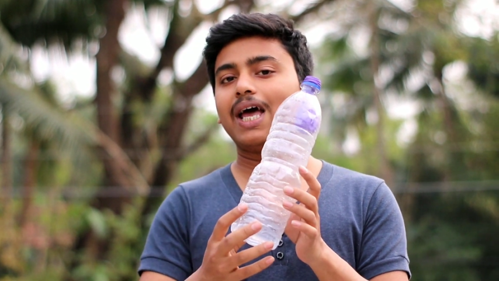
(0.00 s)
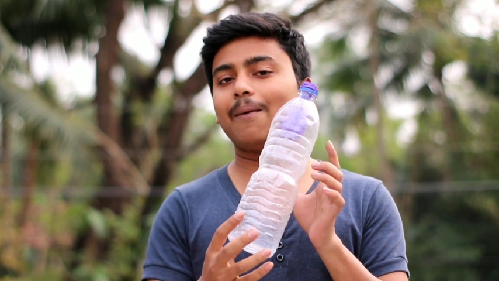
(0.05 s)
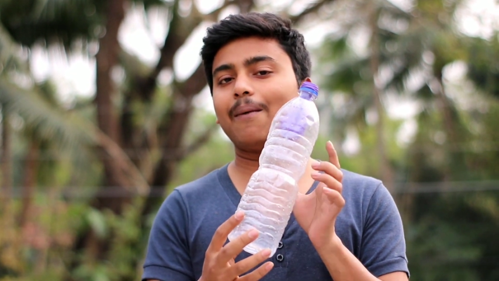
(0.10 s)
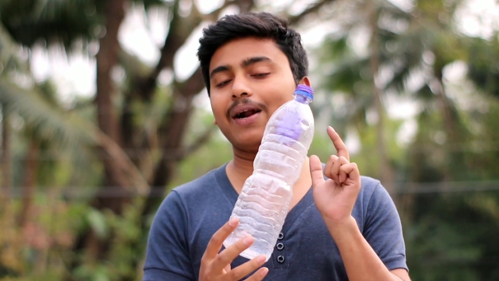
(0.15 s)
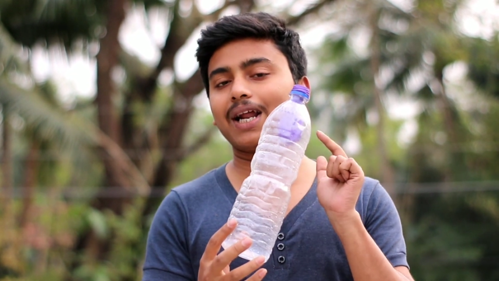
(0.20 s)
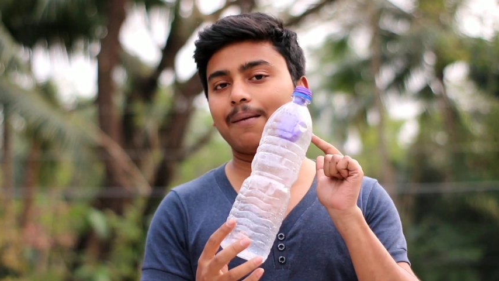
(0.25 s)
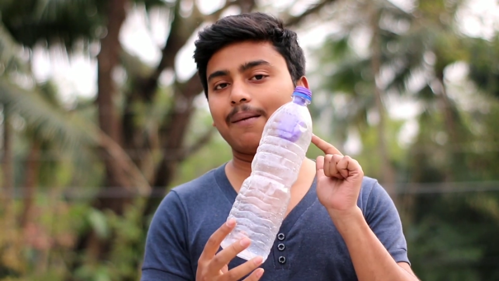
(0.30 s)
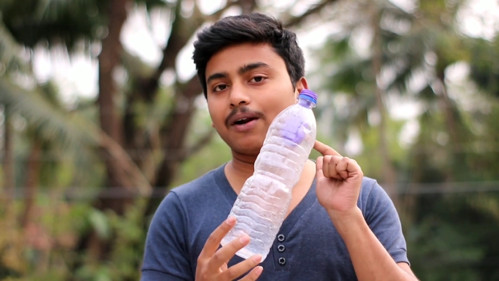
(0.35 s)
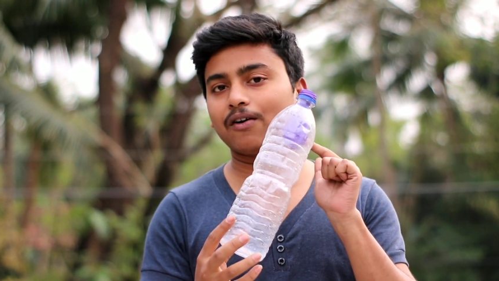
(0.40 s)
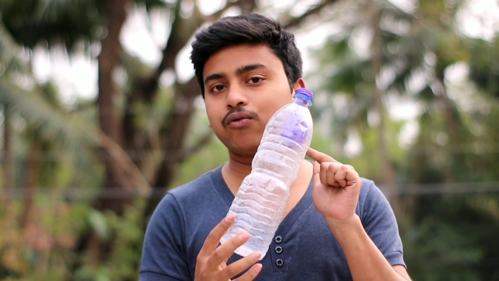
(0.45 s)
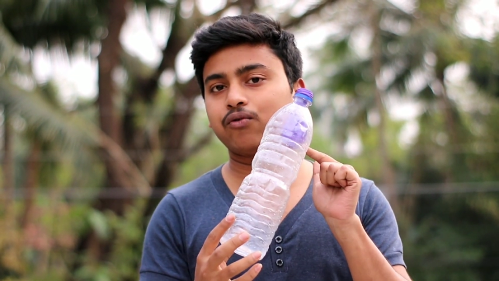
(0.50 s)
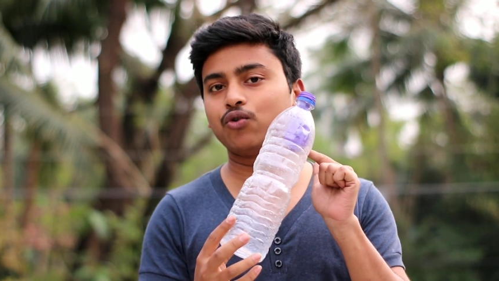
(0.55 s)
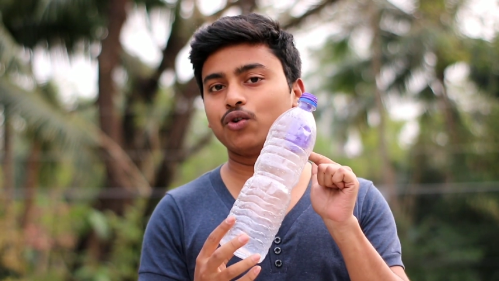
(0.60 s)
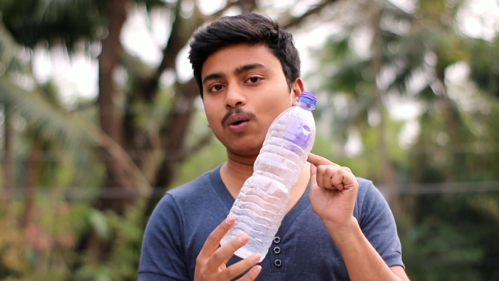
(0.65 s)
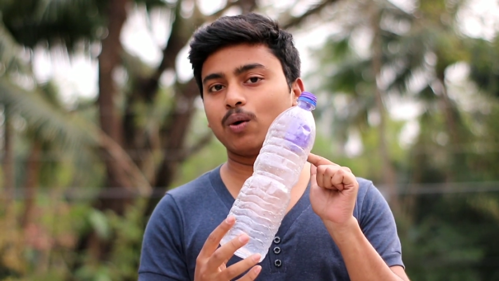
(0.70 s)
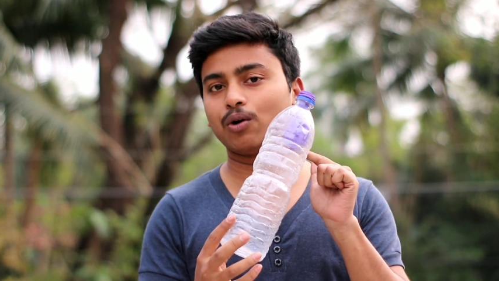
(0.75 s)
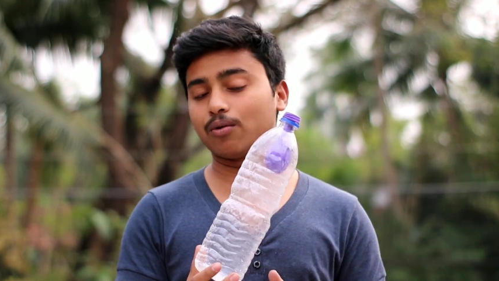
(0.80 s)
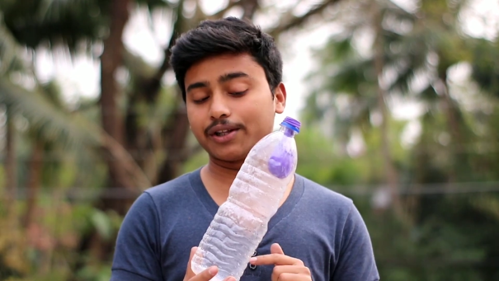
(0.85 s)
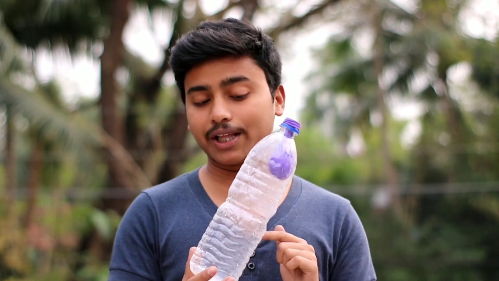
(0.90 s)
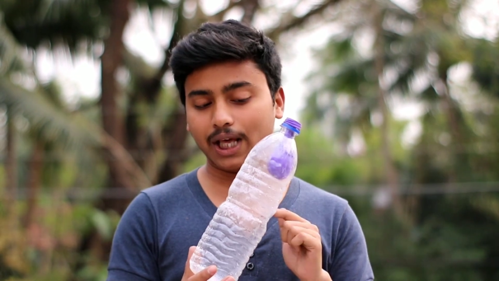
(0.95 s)
এবারে আমরা ফুল
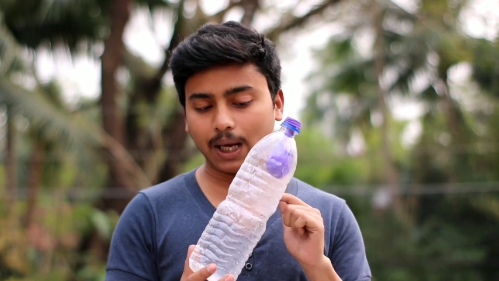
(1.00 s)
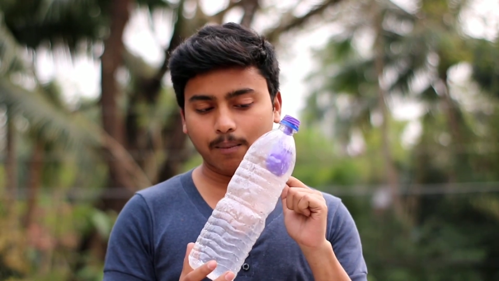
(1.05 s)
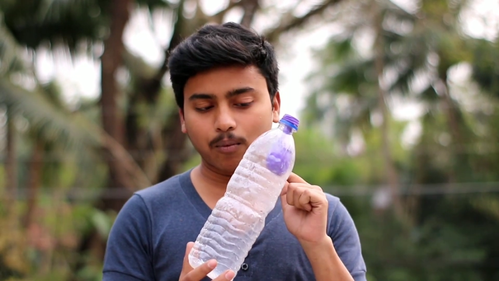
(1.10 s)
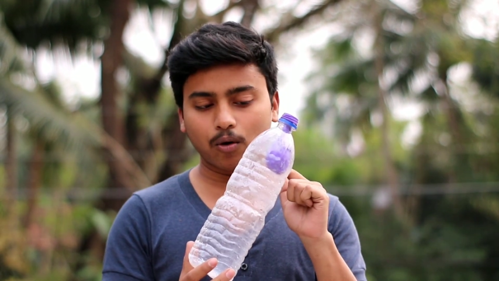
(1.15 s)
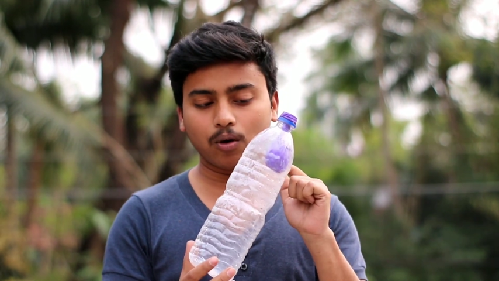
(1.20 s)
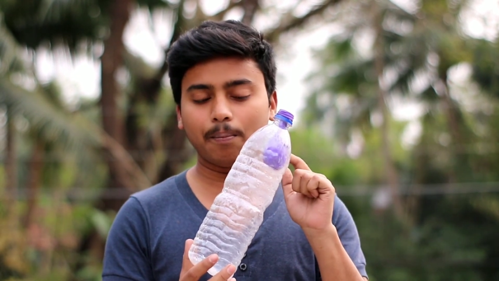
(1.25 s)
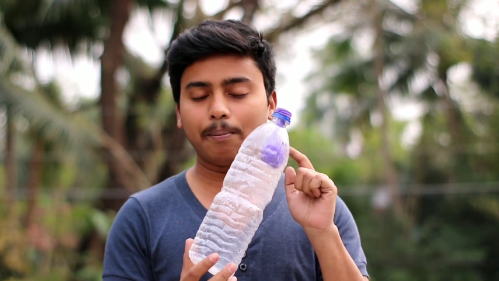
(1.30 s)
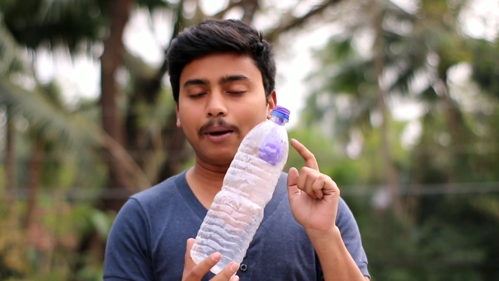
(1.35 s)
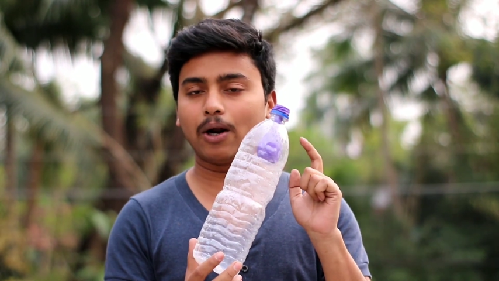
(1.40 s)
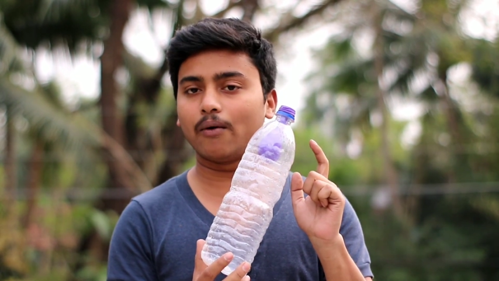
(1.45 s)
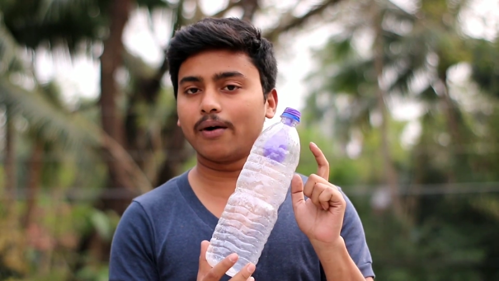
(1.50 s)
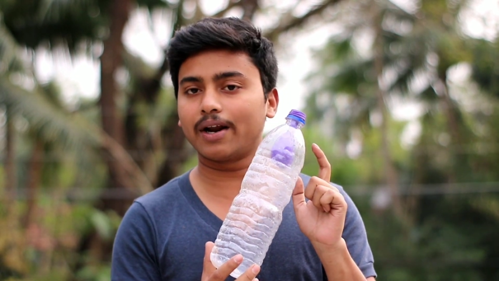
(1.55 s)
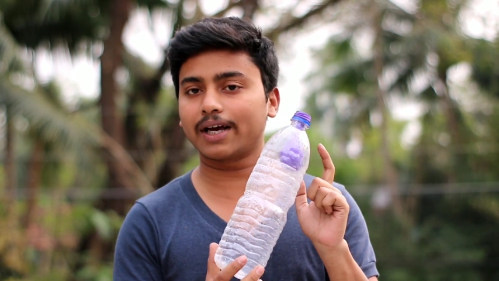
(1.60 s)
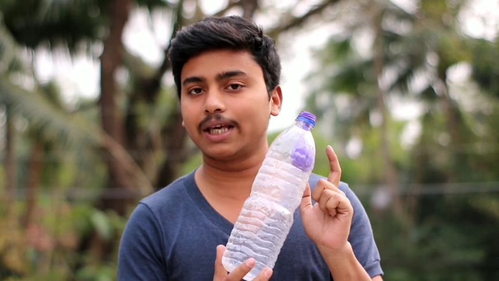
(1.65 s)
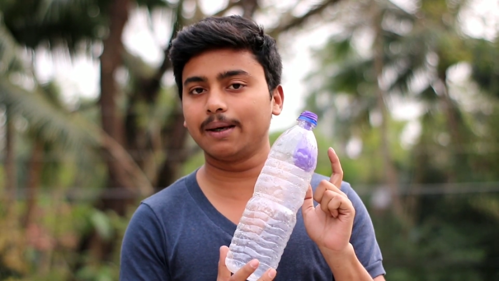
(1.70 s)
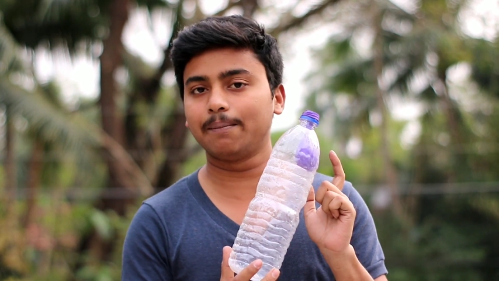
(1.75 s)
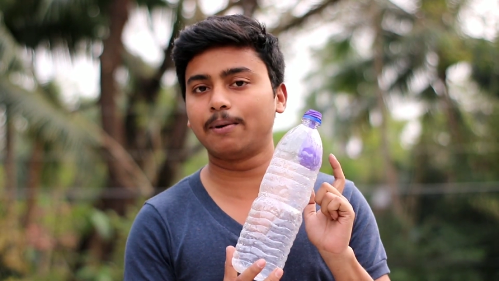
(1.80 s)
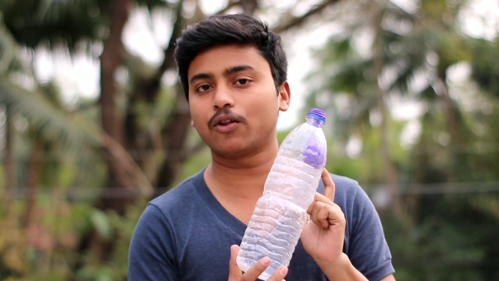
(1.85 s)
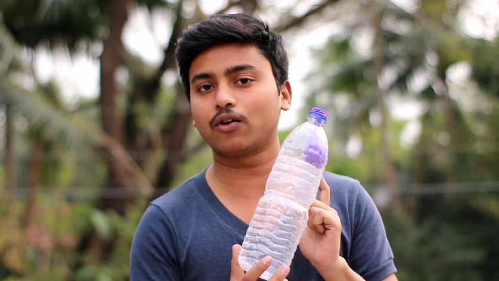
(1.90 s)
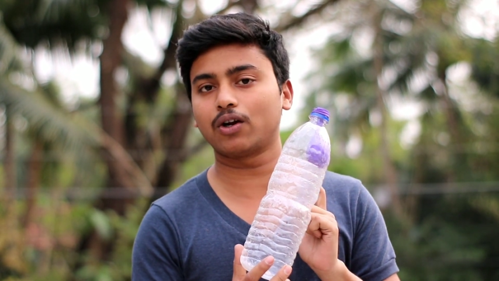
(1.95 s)
দেবো দেখবো পেরুনটা
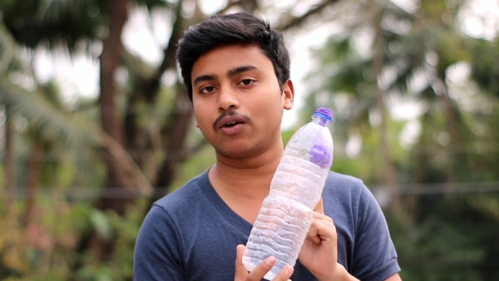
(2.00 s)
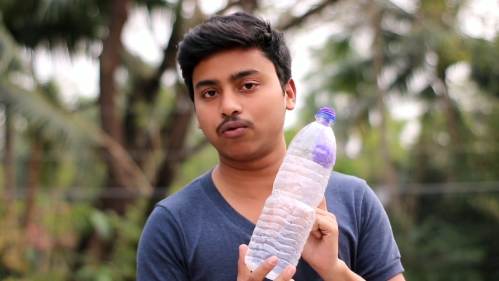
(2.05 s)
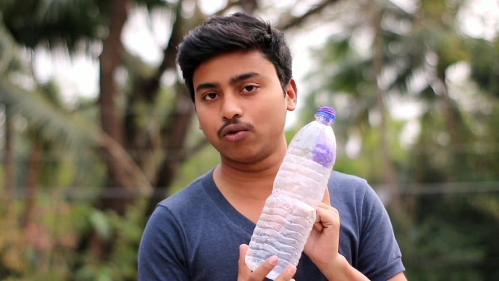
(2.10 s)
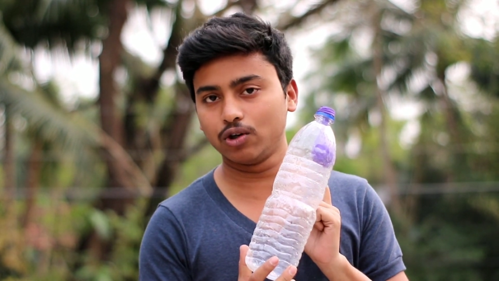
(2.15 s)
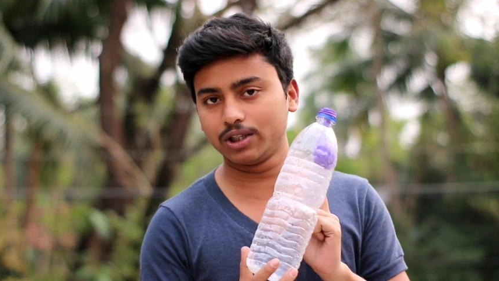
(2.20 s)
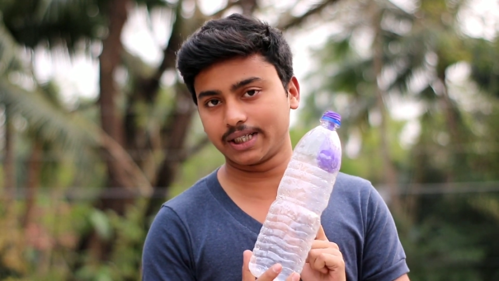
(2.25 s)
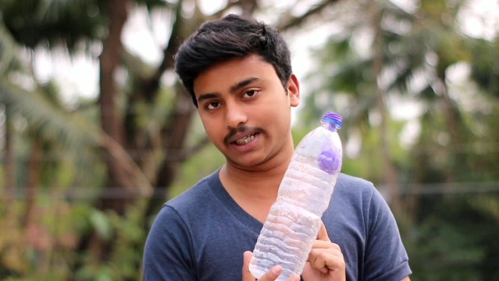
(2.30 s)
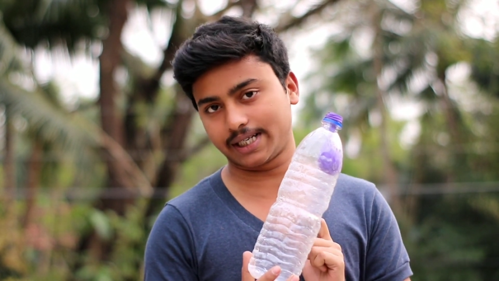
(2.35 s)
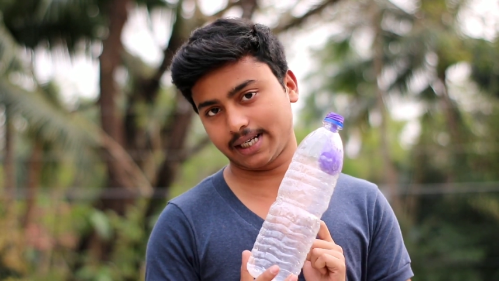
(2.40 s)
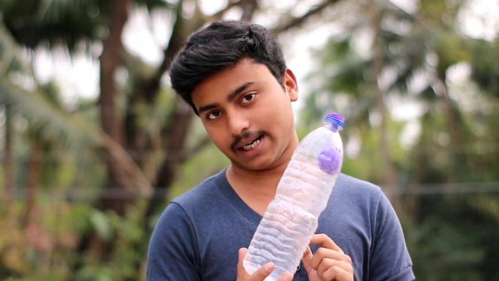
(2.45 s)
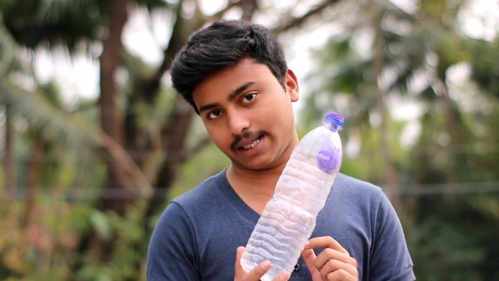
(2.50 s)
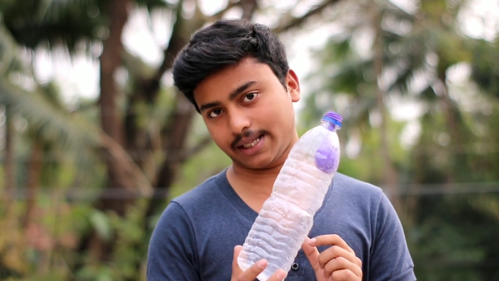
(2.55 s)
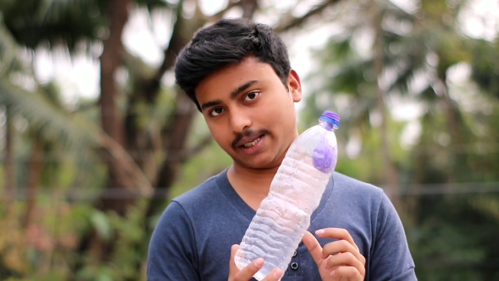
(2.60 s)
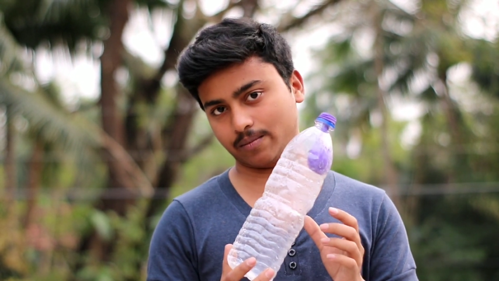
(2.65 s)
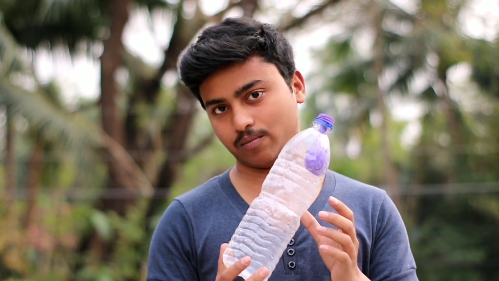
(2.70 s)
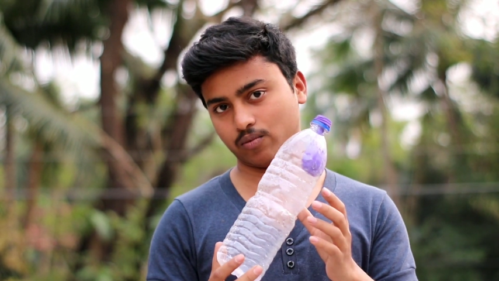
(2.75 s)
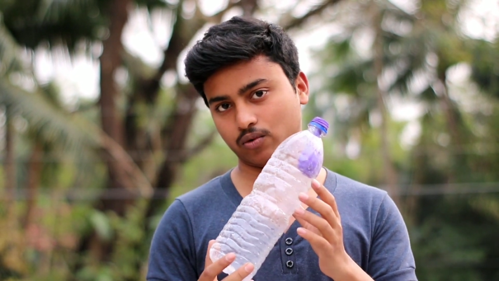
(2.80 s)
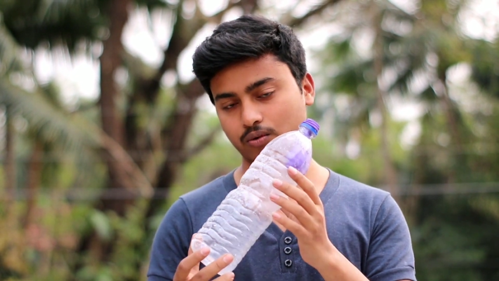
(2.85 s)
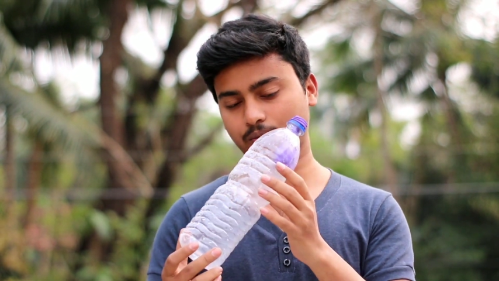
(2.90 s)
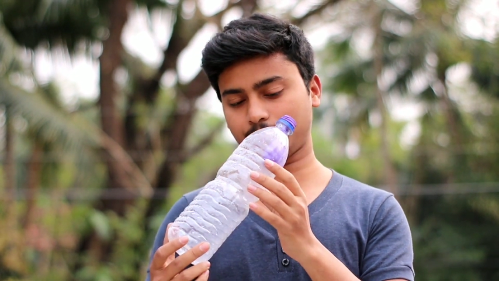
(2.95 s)
কি ভেতরে ফুলছে কিনা
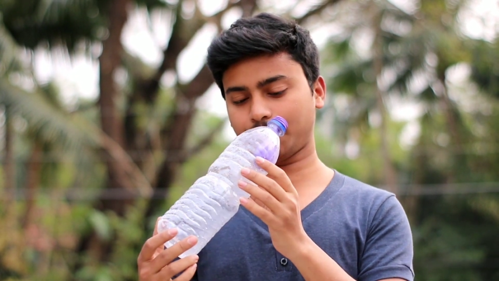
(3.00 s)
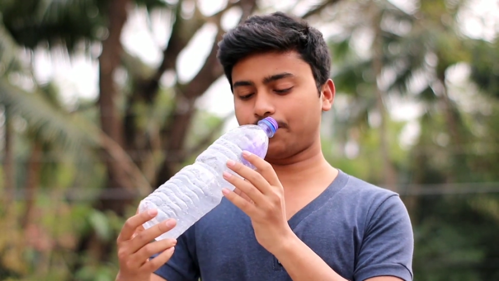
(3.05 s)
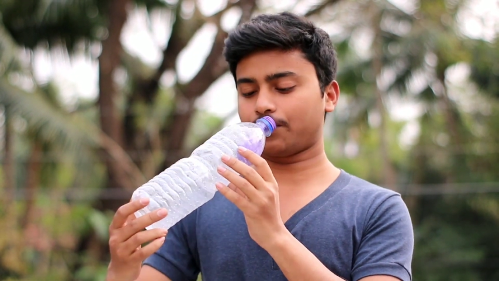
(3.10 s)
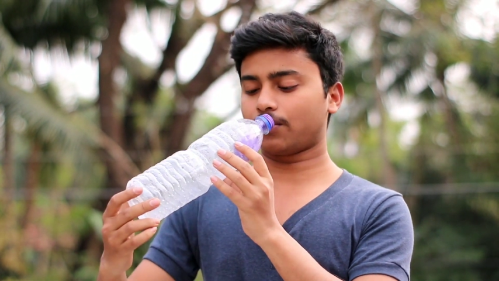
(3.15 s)
দেখবো